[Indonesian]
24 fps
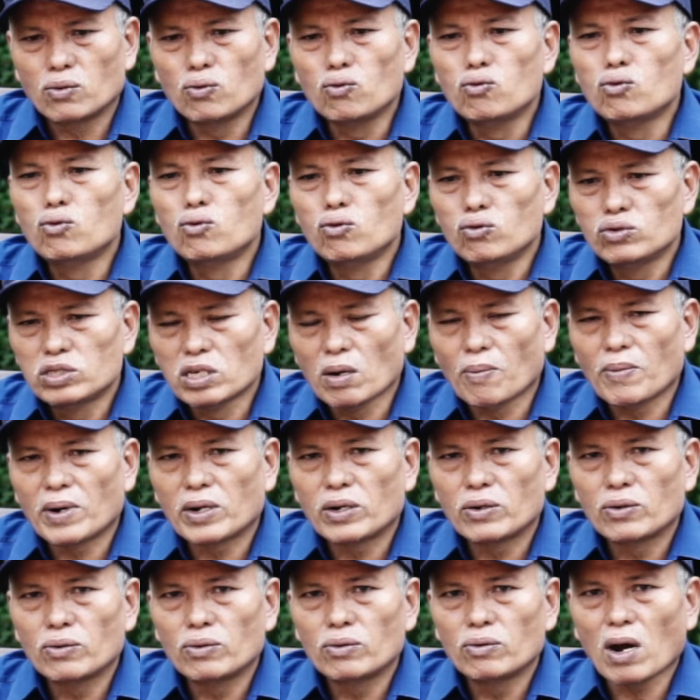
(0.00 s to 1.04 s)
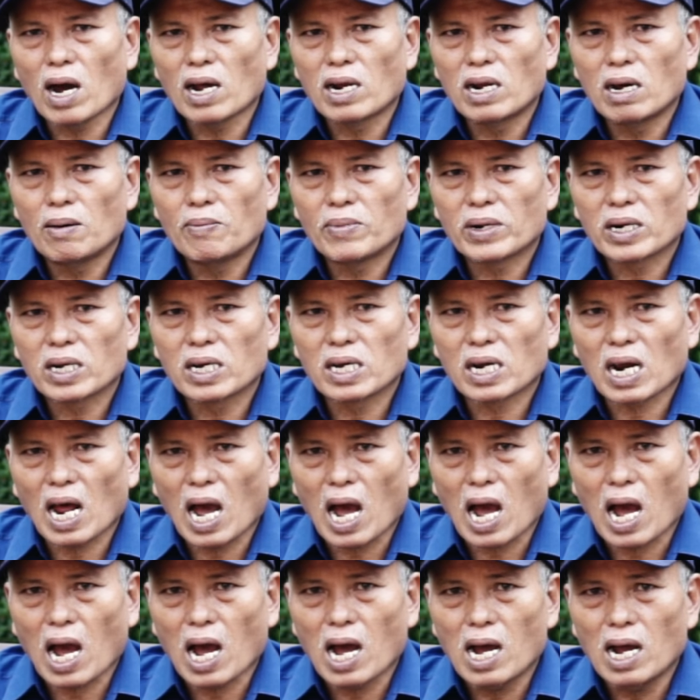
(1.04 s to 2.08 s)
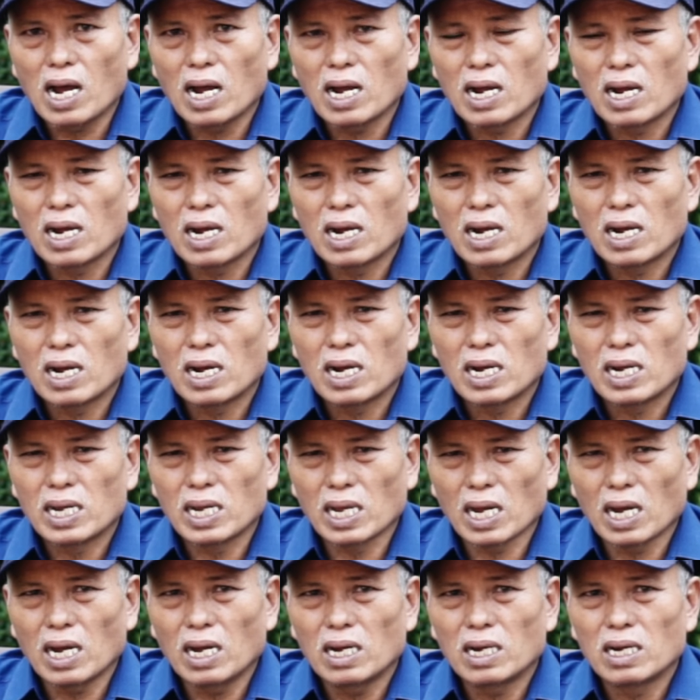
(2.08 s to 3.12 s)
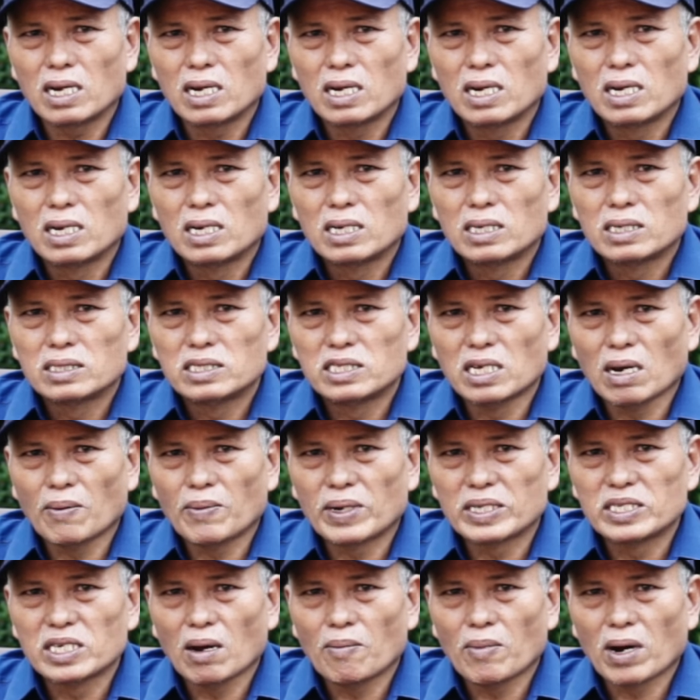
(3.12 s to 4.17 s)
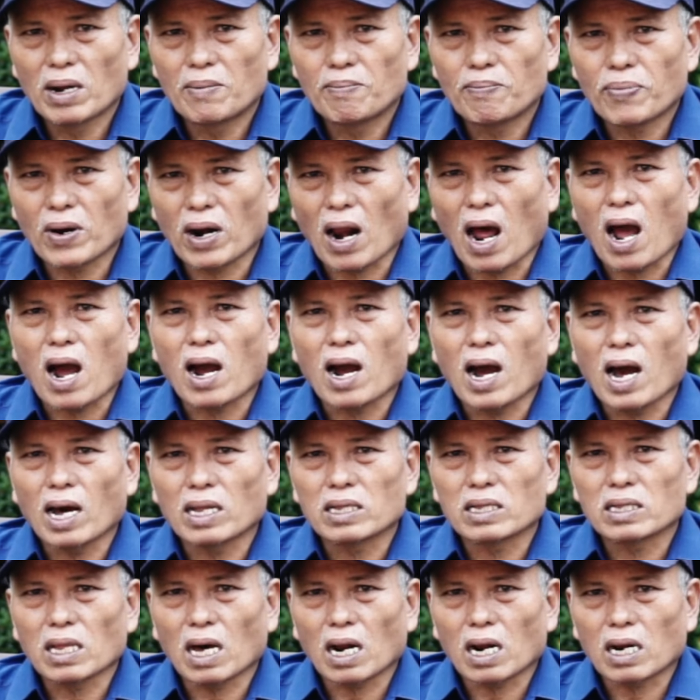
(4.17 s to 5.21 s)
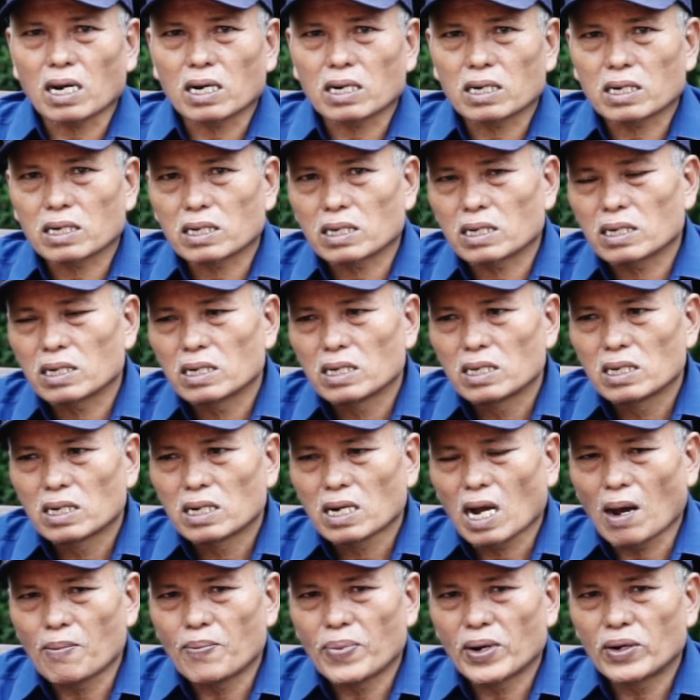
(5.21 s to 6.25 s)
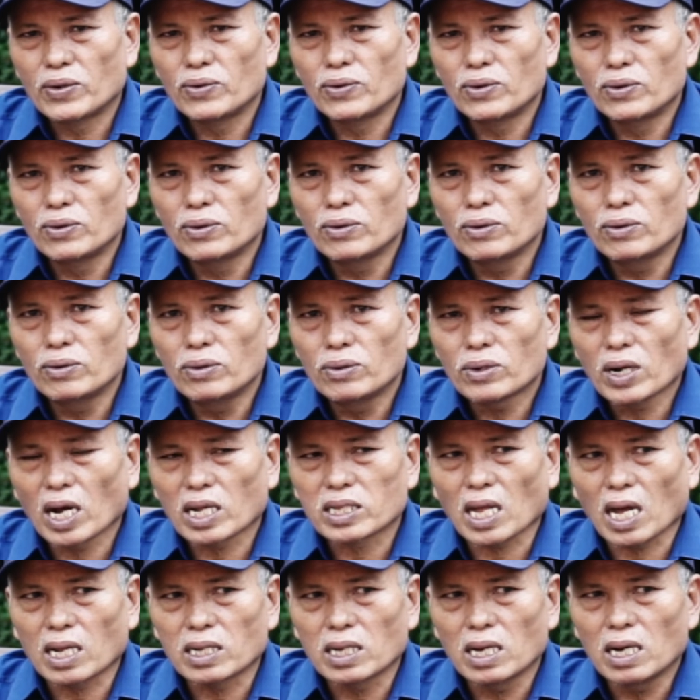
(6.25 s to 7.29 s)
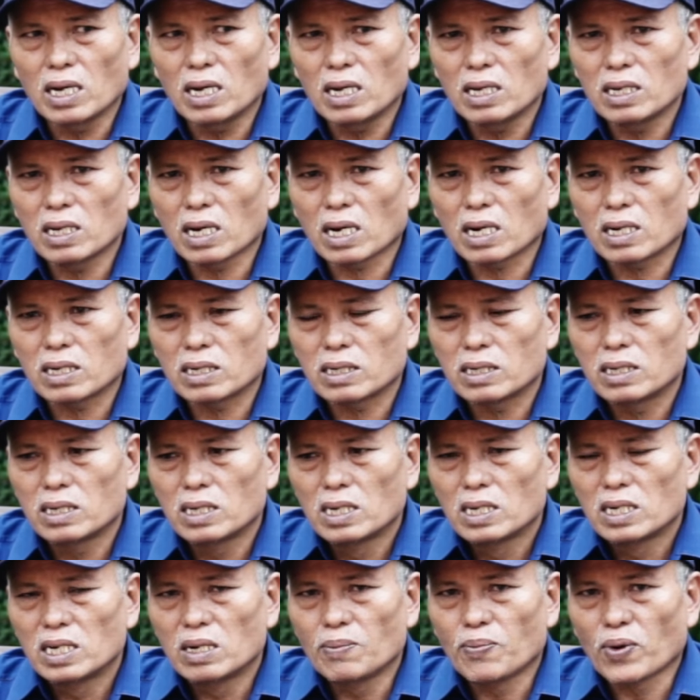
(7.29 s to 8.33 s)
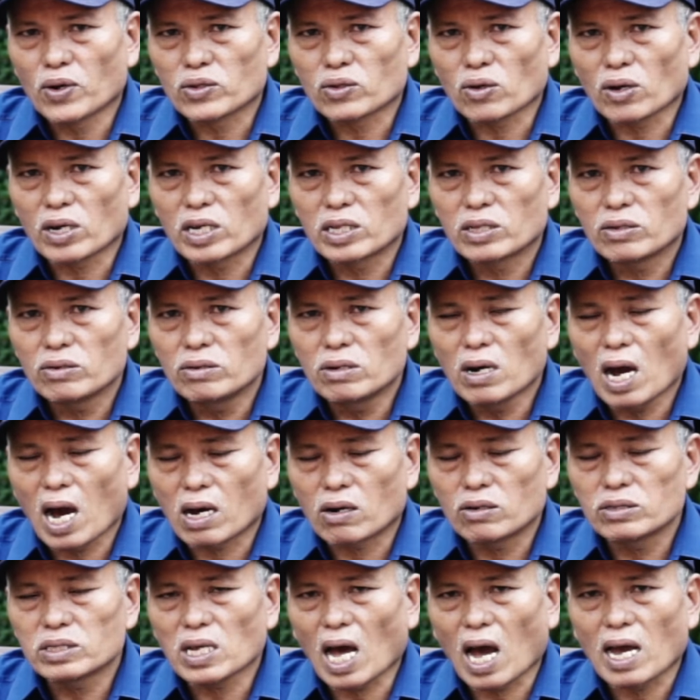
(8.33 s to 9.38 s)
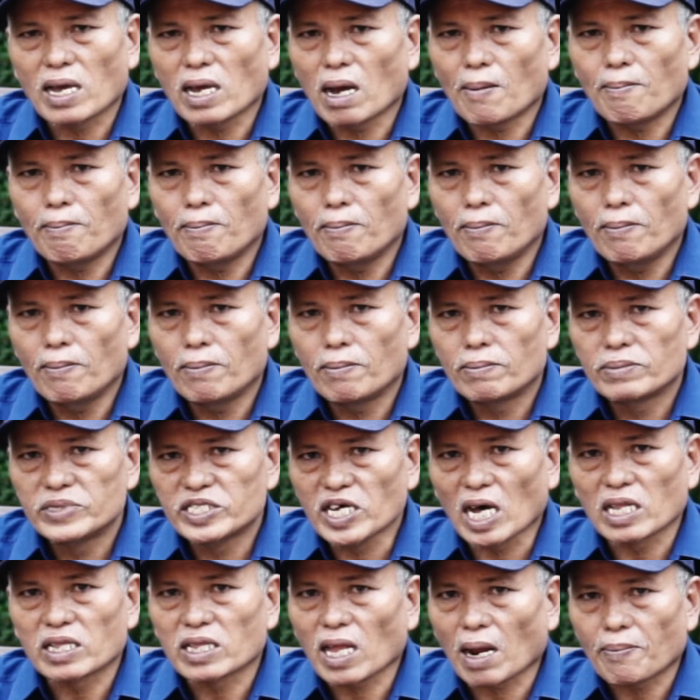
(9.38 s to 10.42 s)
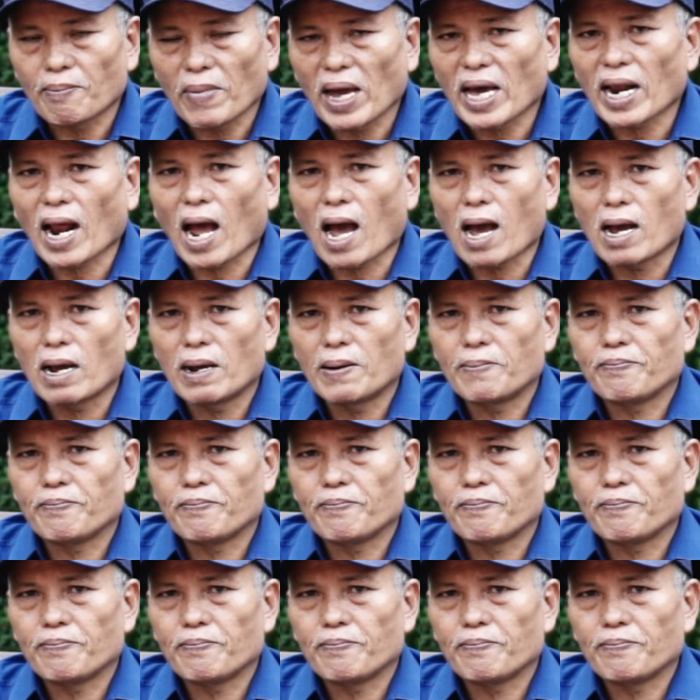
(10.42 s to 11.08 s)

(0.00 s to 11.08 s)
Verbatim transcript: dulu zaman dulu ada mergeraha, ya, zaman-zaman perang antar apa dulu katanya yang dipotong itu harus ayam jantan merah,